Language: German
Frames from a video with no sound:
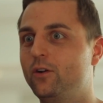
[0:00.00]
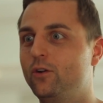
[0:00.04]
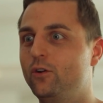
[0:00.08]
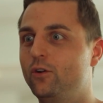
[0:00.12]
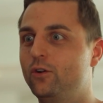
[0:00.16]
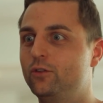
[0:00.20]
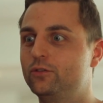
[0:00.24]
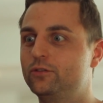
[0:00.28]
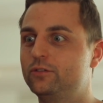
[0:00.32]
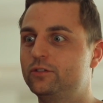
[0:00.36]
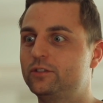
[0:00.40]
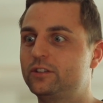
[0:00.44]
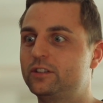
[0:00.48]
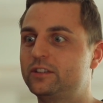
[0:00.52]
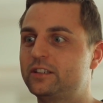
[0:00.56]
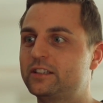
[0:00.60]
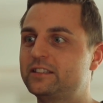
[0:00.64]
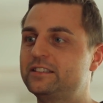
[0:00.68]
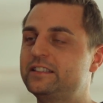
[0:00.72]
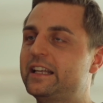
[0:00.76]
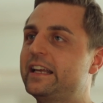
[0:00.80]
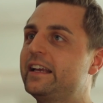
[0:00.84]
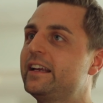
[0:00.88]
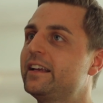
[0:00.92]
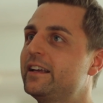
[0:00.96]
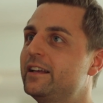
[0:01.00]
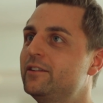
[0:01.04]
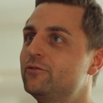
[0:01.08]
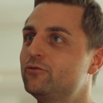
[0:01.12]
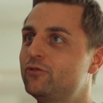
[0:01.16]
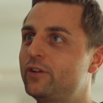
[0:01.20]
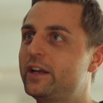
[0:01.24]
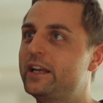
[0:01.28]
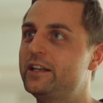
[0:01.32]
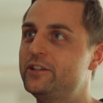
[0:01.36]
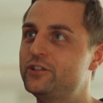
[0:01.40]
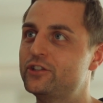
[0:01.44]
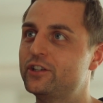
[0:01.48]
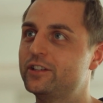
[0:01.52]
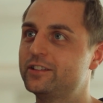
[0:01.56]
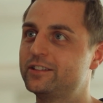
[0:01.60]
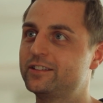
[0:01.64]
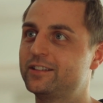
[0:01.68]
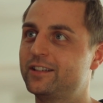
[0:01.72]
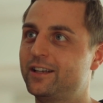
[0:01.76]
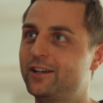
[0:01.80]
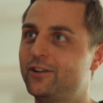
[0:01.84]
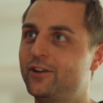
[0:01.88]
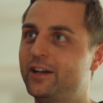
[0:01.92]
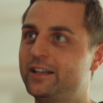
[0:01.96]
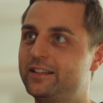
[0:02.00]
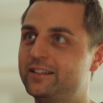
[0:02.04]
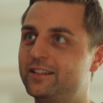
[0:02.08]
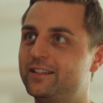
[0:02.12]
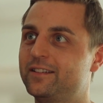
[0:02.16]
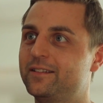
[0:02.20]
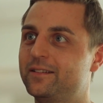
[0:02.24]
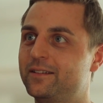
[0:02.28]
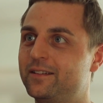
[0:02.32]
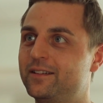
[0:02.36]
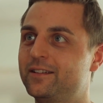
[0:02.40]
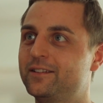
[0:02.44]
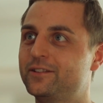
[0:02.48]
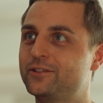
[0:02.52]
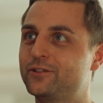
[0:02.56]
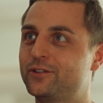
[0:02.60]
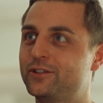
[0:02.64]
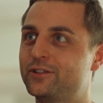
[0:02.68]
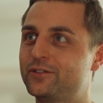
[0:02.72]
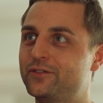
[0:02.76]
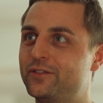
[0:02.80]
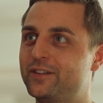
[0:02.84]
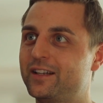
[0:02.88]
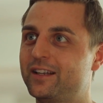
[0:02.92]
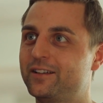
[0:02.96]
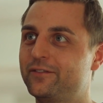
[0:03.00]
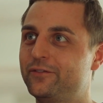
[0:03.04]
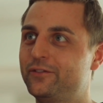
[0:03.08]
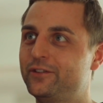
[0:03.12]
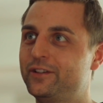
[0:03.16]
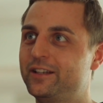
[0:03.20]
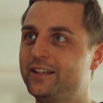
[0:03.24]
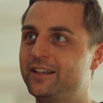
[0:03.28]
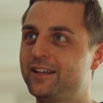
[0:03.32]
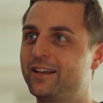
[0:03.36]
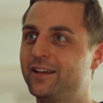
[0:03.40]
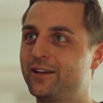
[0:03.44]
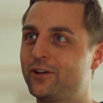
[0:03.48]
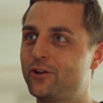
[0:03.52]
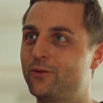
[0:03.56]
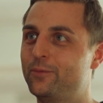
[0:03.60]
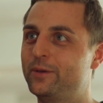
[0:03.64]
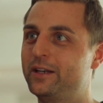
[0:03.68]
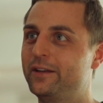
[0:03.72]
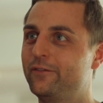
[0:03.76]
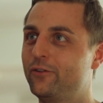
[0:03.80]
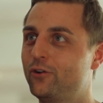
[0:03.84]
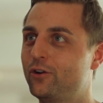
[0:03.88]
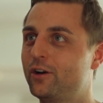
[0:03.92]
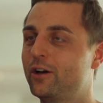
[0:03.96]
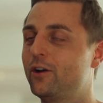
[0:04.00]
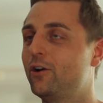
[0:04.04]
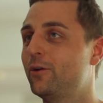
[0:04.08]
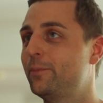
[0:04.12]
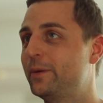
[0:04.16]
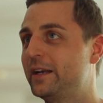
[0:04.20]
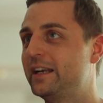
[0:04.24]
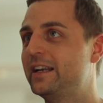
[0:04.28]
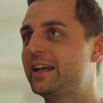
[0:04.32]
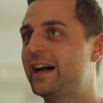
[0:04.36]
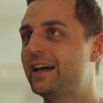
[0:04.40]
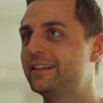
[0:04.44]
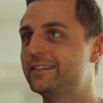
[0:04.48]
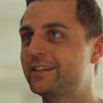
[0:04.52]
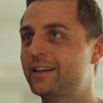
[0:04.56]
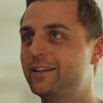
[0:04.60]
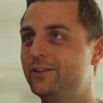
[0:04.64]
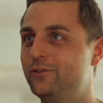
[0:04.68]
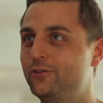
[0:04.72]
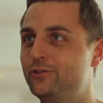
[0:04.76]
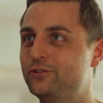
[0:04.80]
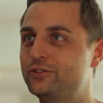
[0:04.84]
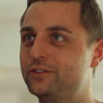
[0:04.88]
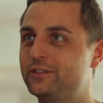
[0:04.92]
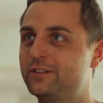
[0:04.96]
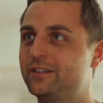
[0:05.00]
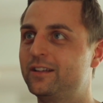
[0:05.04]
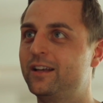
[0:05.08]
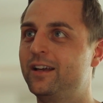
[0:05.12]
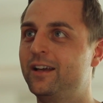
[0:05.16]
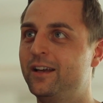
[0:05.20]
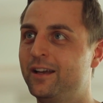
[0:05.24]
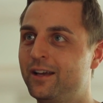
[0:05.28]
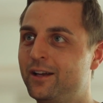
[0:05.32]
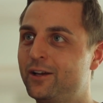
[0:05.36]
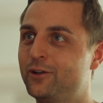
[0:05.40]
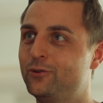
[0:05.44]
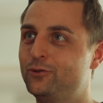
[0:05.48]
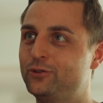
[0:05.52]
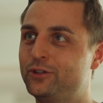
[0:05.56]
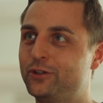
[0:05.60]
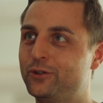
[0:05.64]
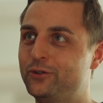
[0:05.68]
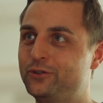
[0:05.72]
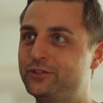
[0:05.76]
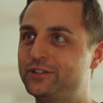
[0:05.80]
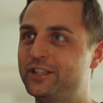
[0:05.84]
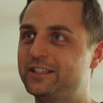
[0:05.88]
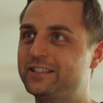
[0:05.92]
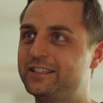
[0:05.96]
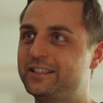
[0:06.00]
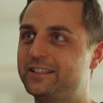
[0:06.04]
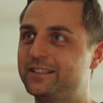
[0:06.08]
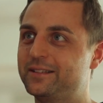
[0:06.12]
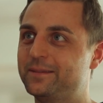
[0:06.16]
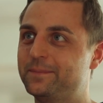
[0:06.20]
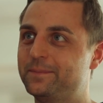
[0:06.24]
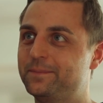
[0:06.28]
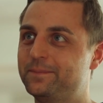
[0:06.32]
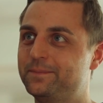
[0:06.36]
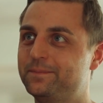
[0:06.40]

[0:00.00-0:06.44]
und das Denken in Ranges erläutern, sodass wir dann für die kommende Woche auch bei den Handanalysen gut gerüstet sind.